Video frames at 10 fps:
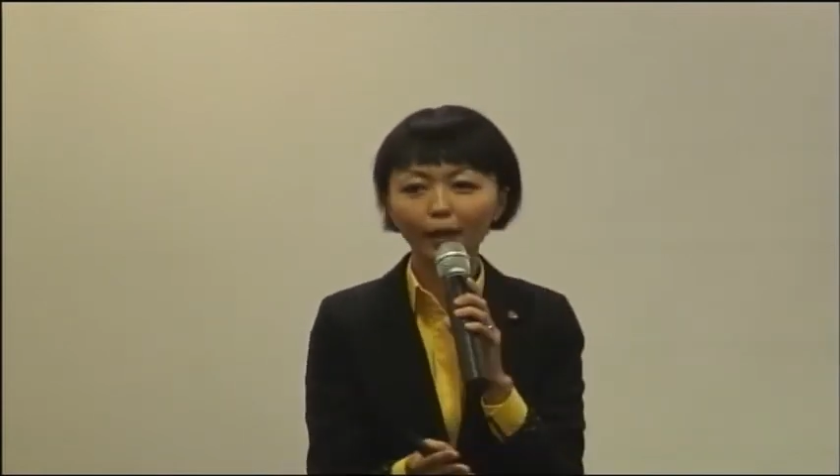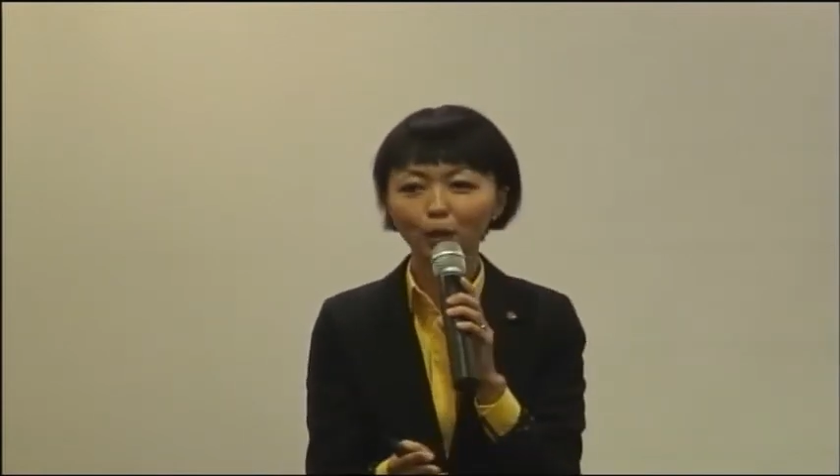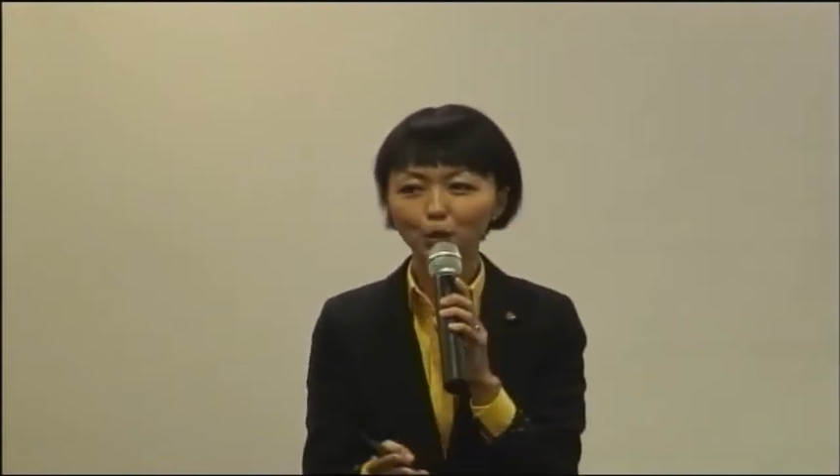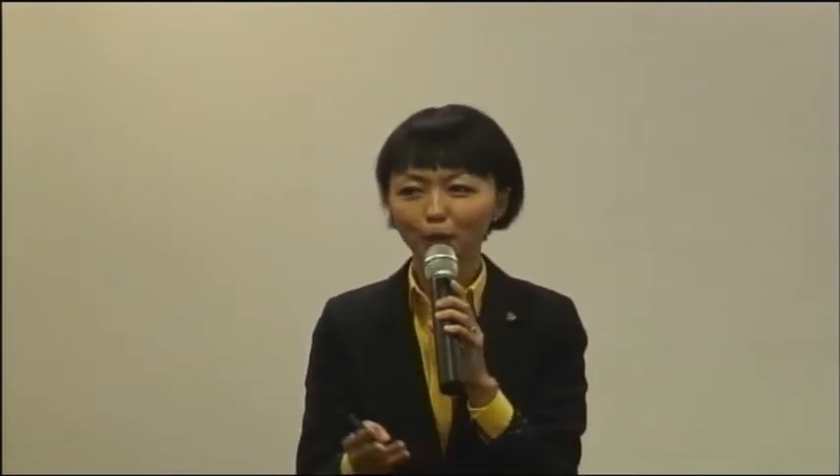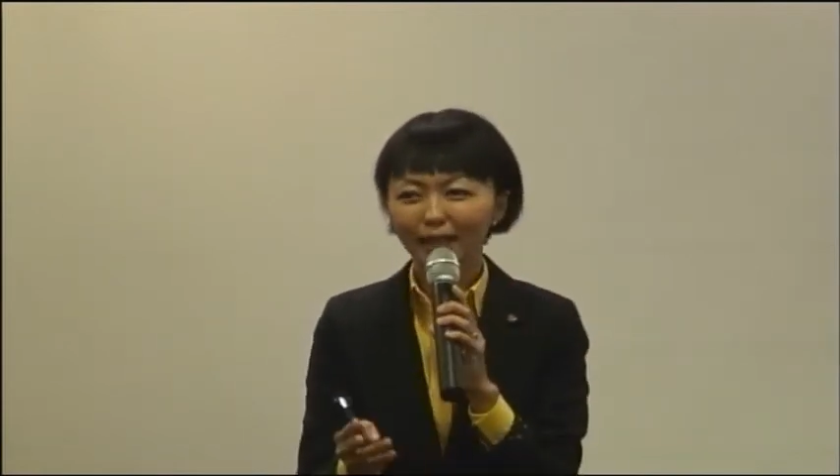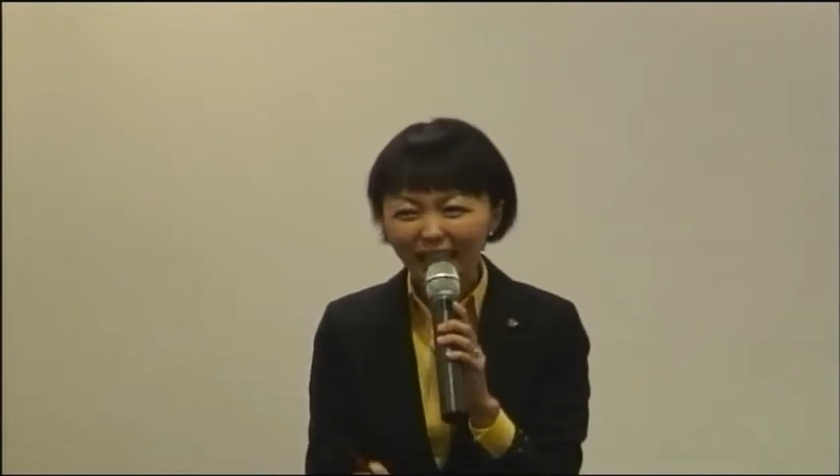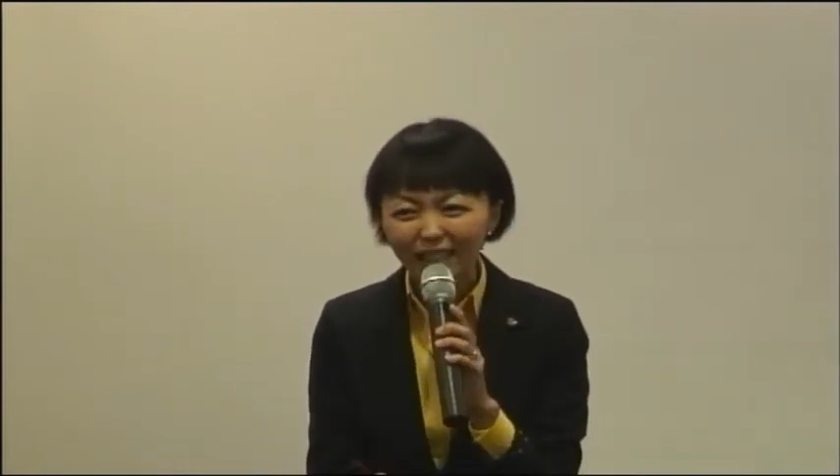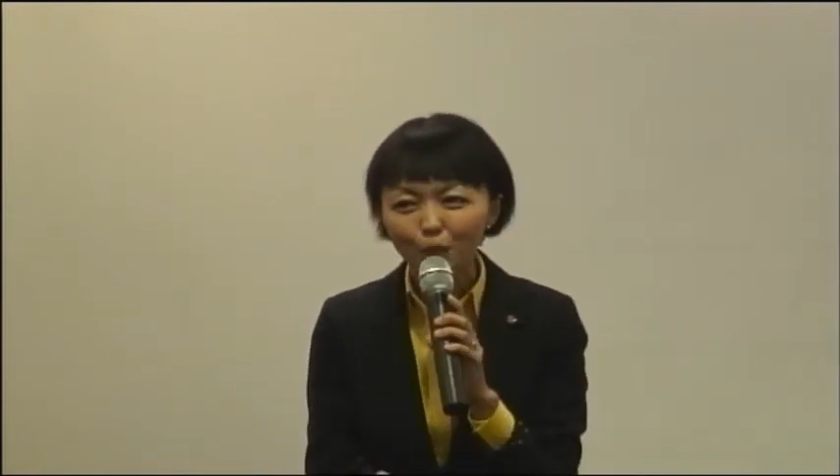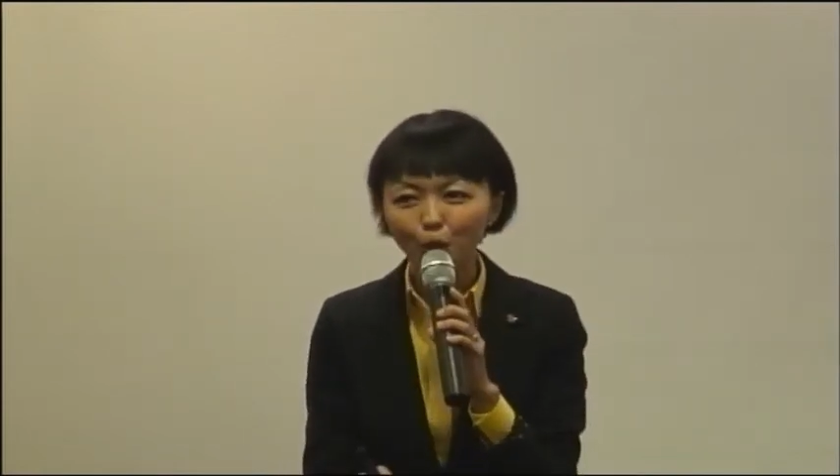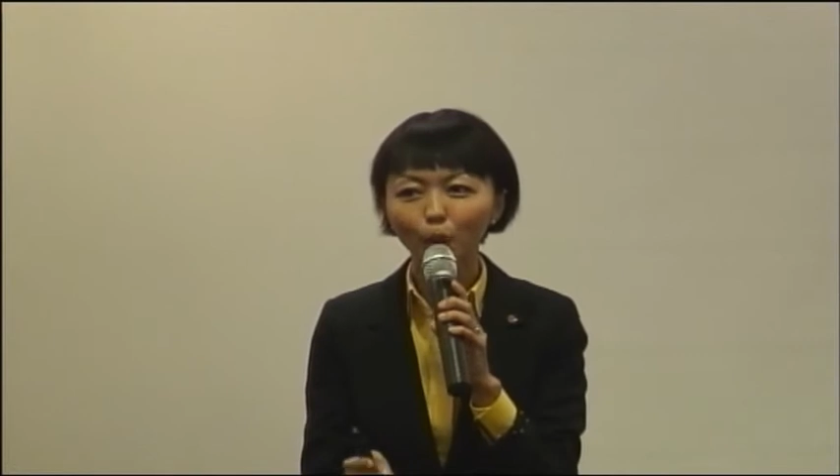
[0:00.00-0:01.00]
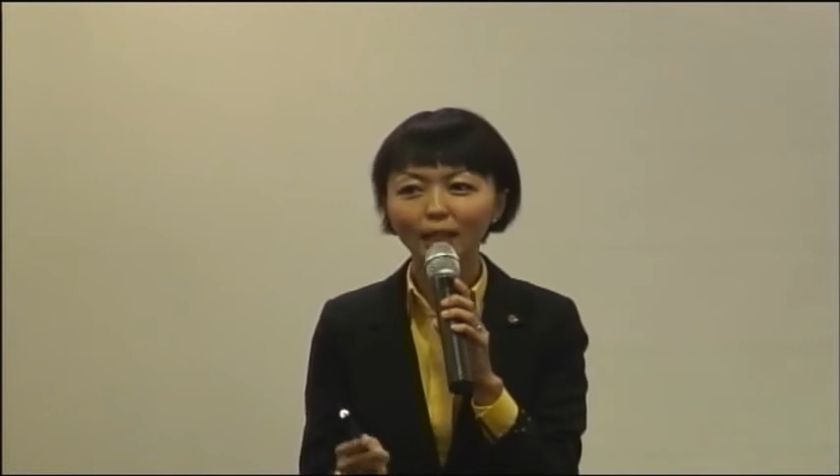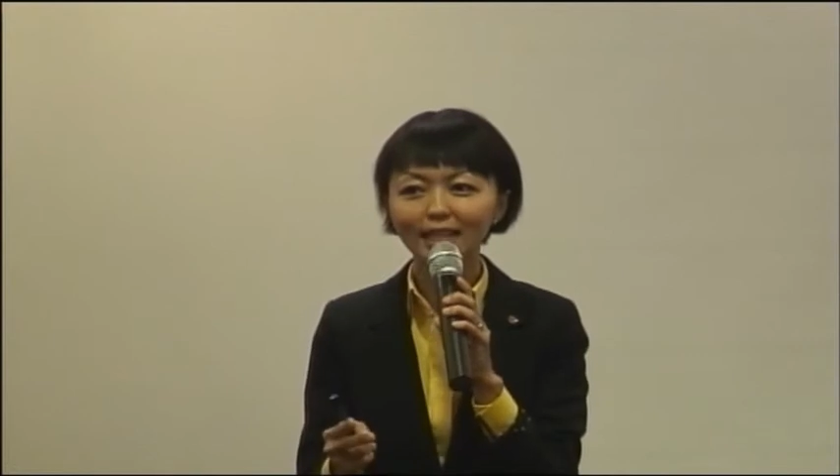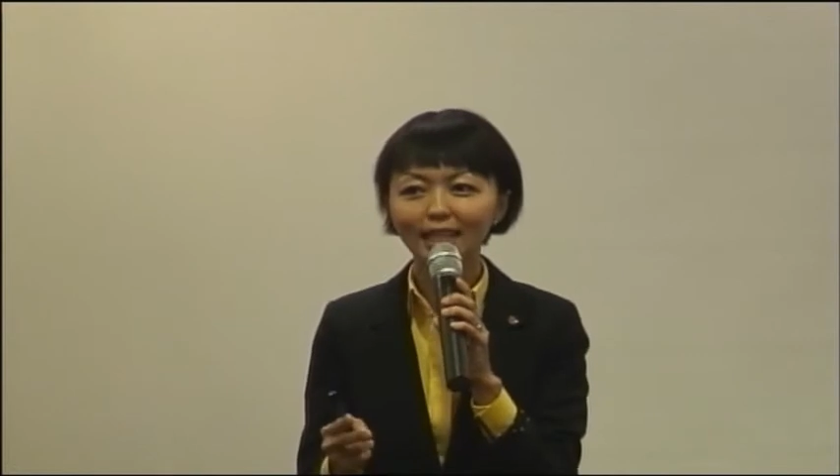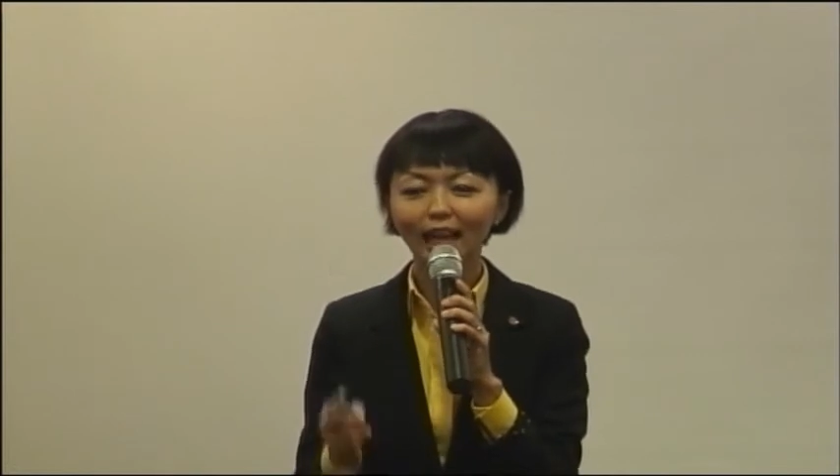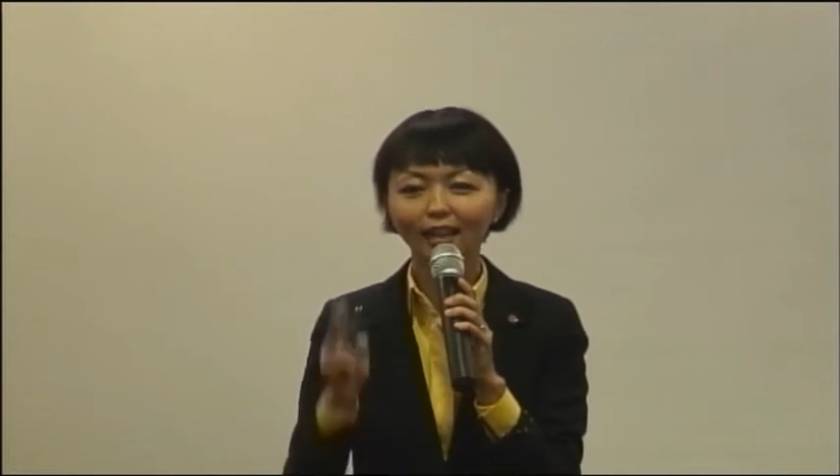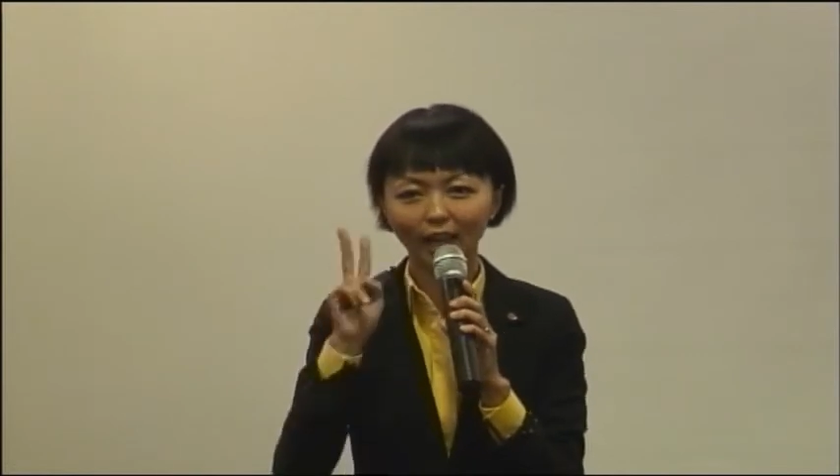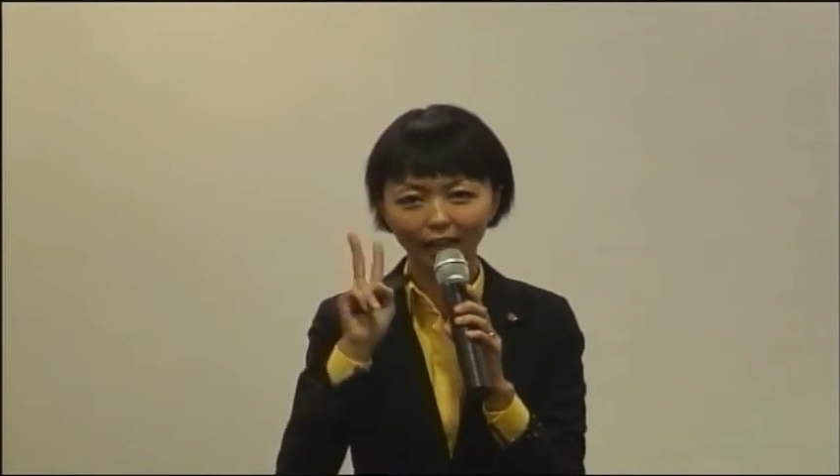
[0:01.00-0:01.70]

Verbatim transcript: 我就应酬的心态拿